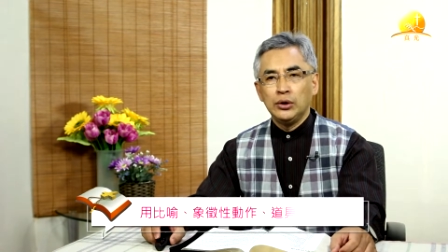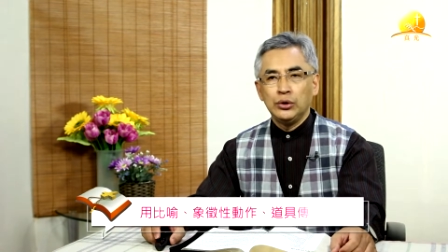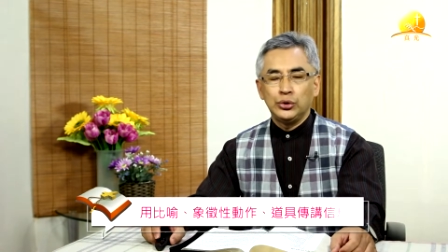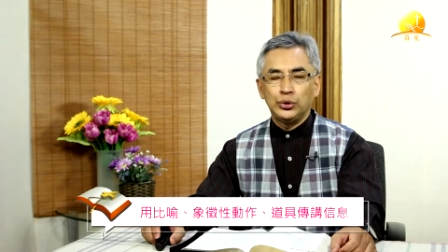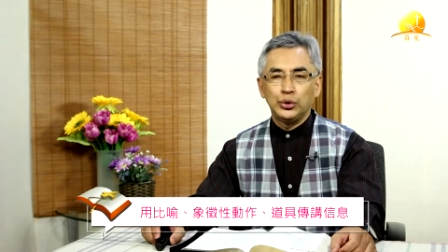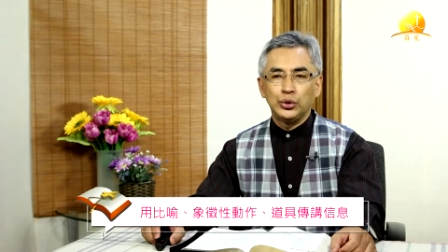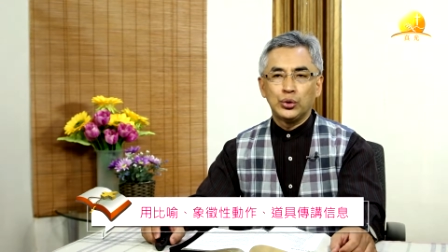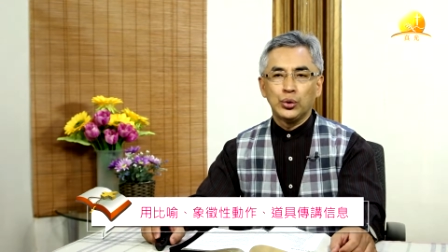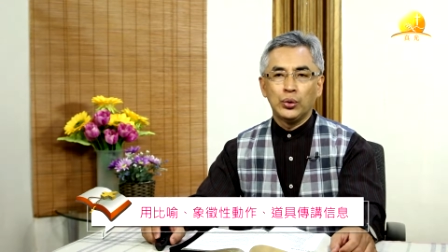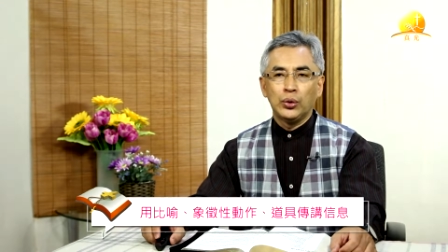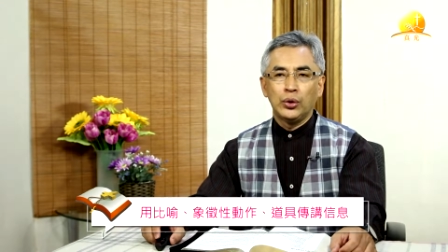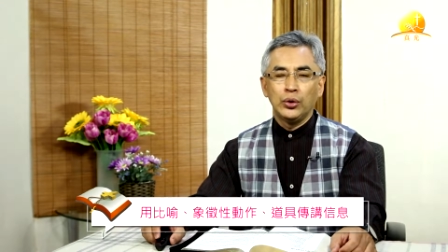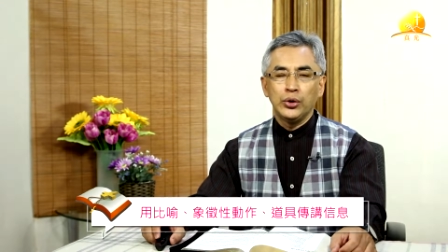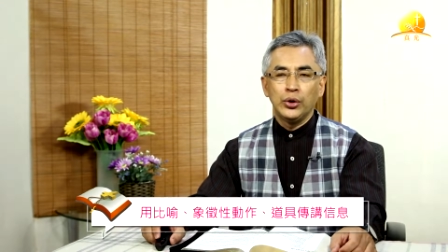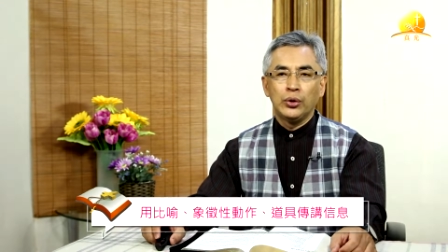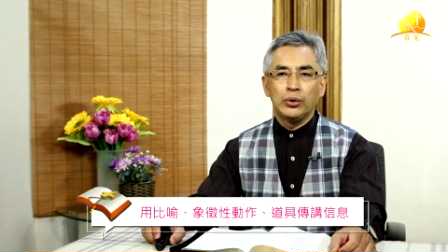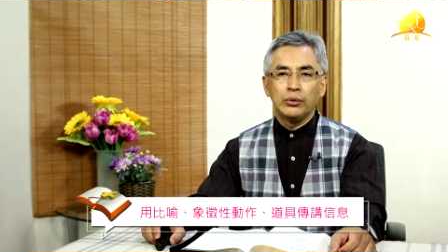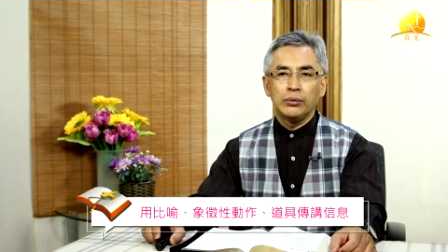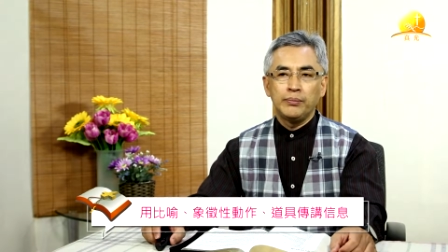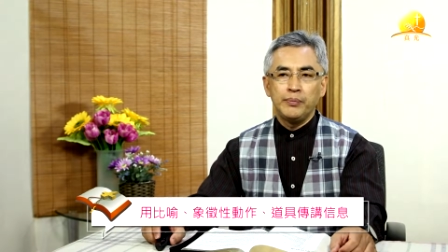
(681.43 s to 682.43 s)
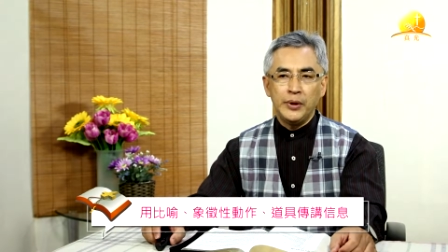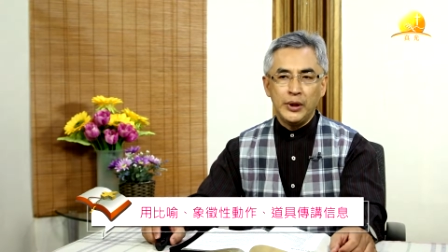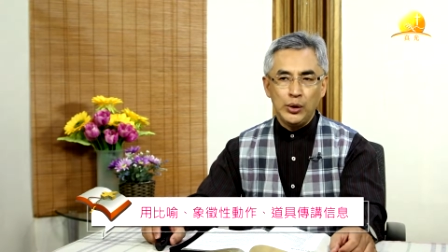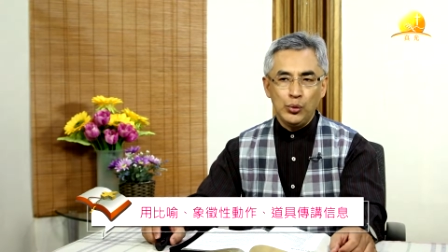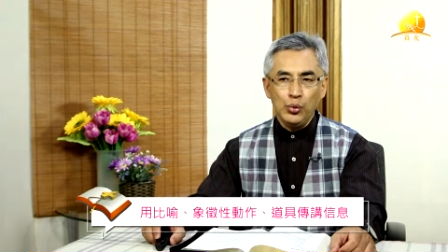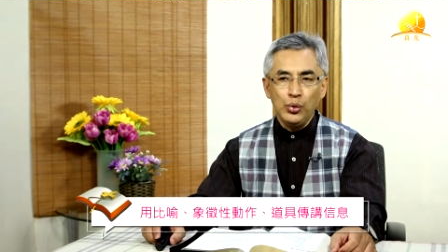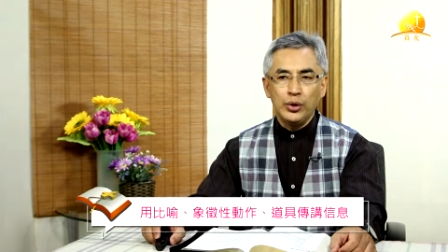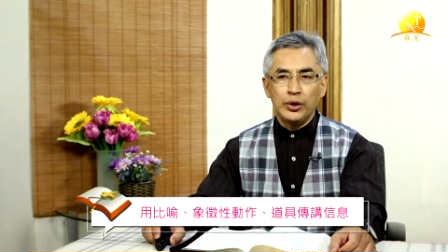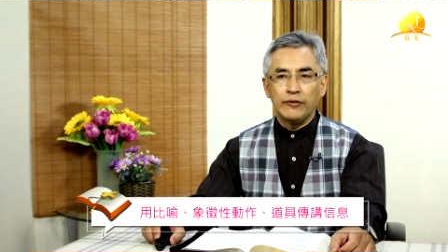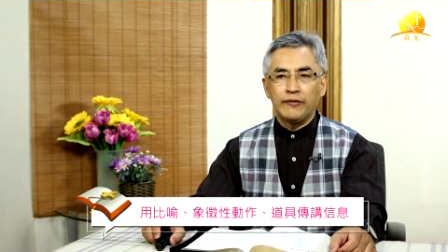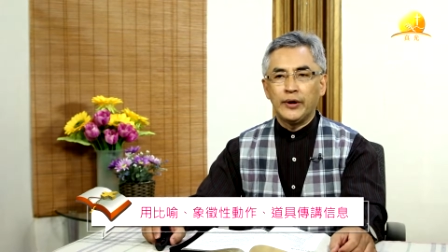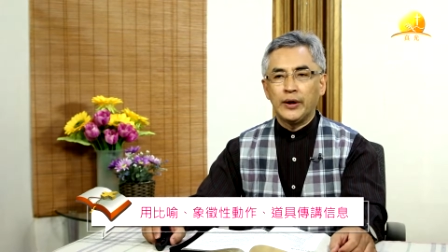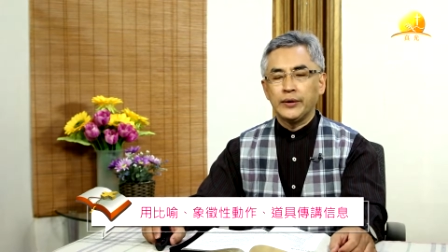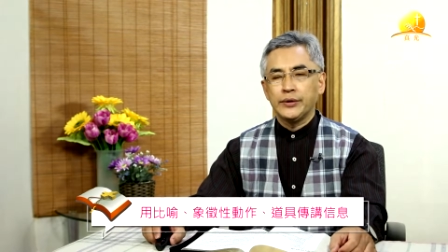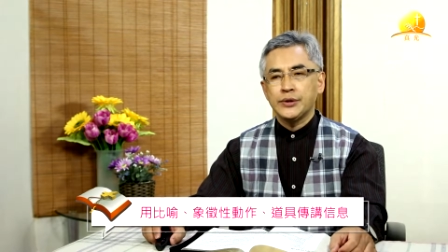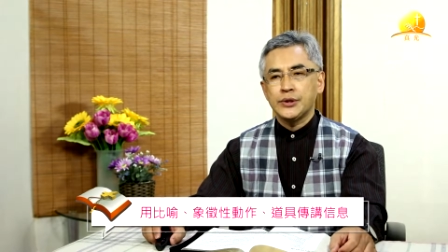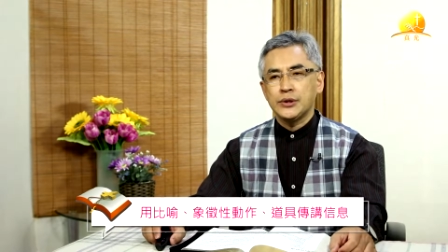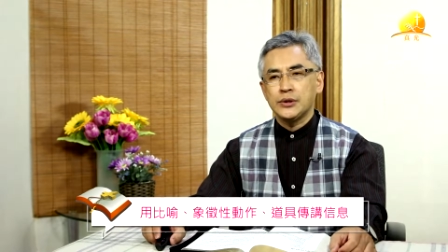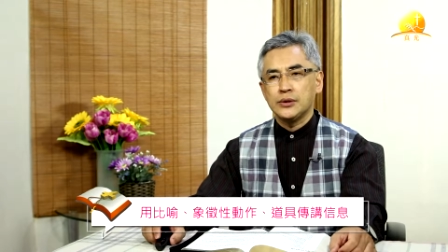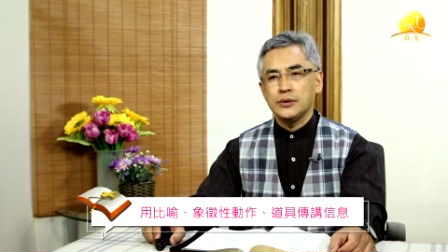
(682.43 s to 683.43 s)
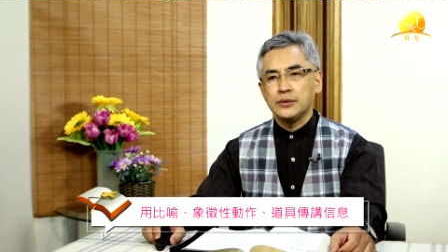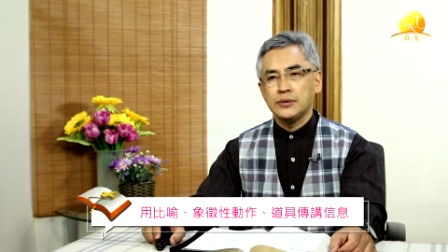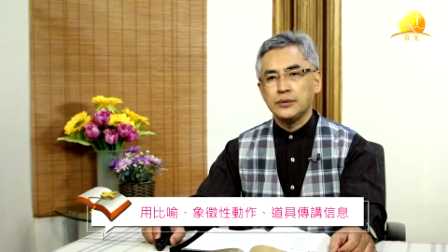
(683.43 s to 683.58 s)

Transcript: 许多用比喻的方式，